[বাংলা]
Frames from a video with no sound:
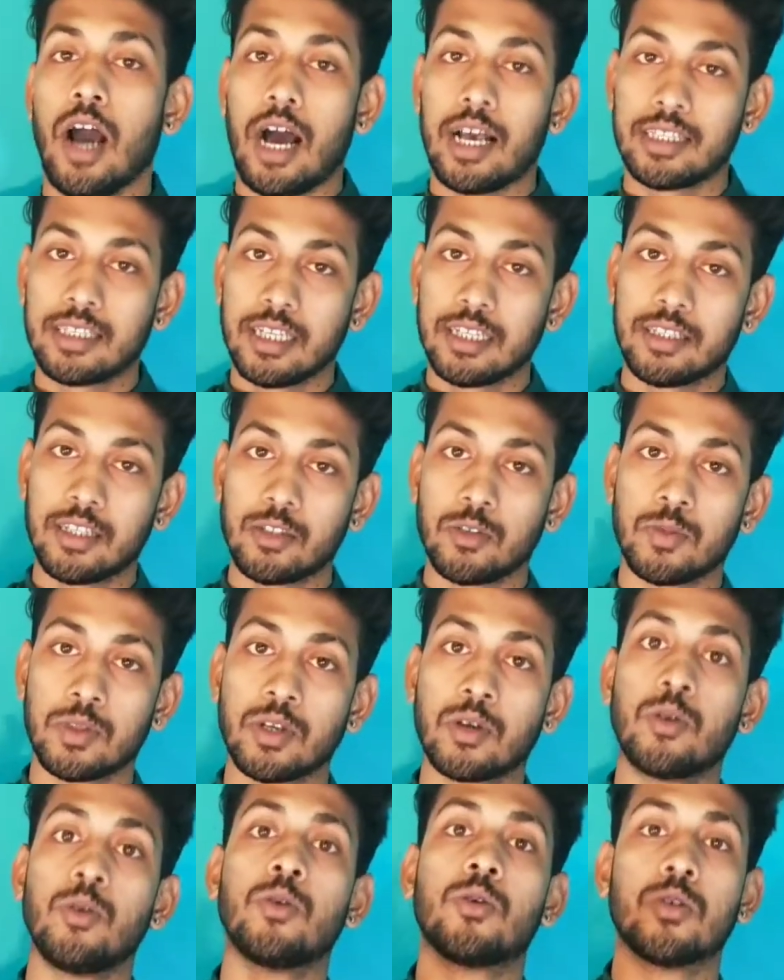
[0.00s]
আস্তে আস্তে তোমাদের
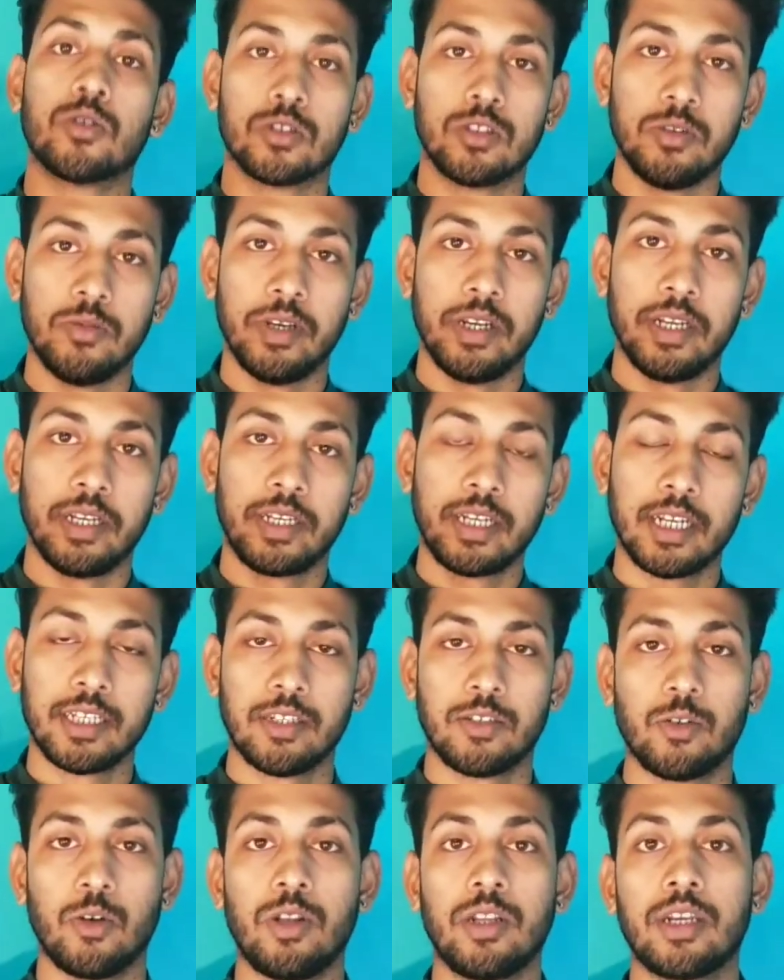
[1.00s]
গ্লুকোজ দিবে ঠিক আছে
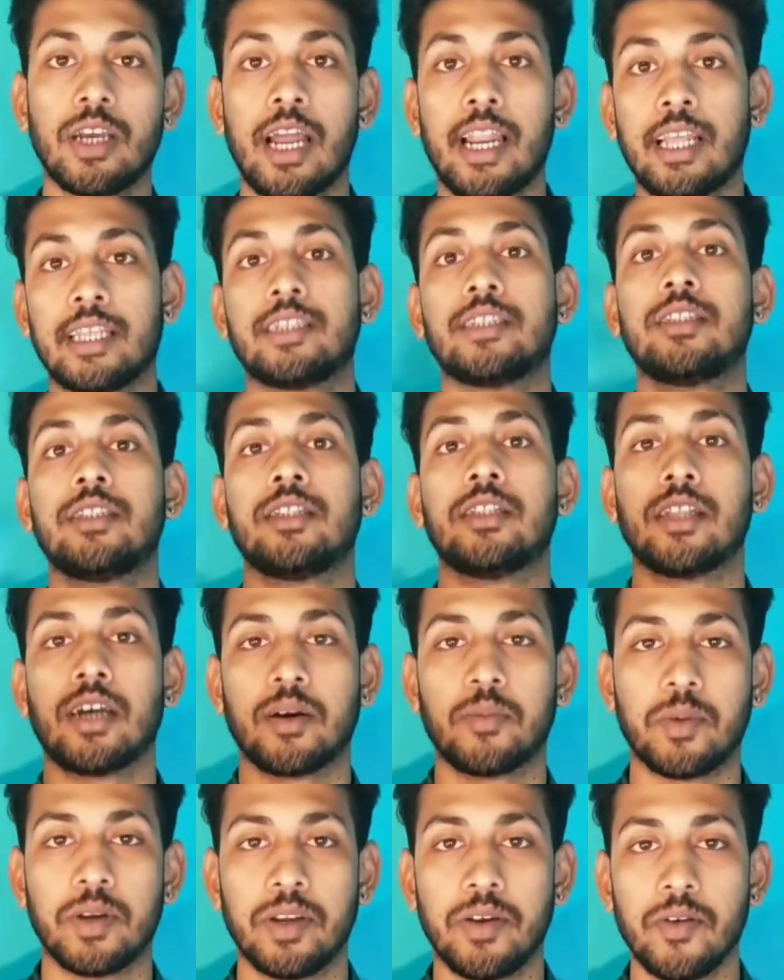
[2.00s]
শরীরকে এনার্জি দিতে
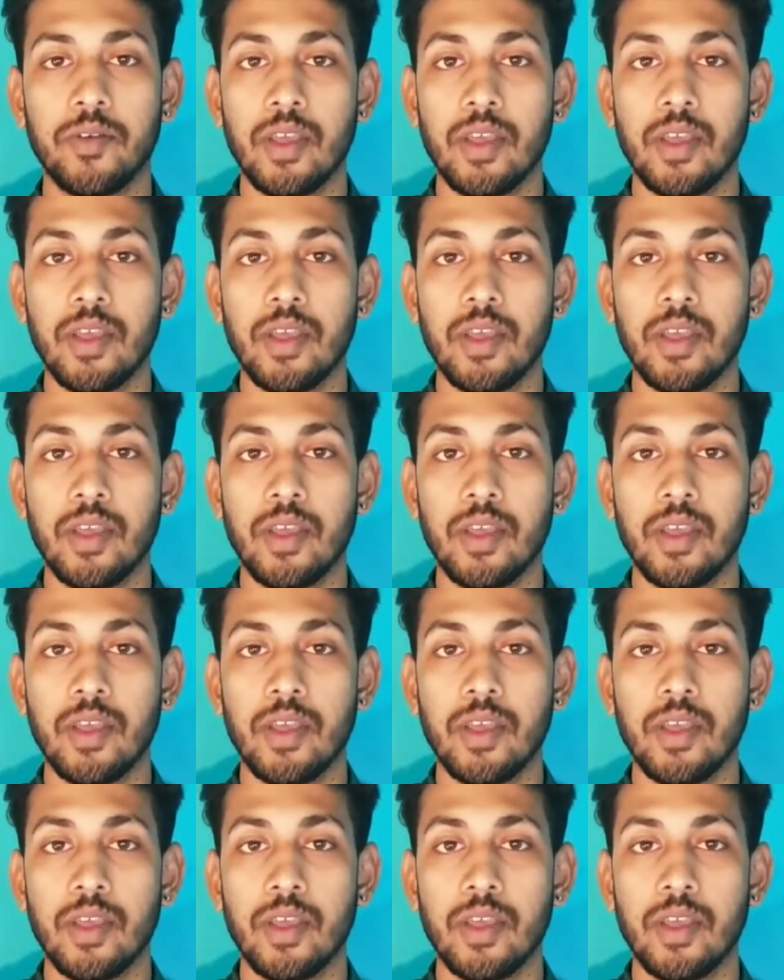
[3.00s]
থাকবে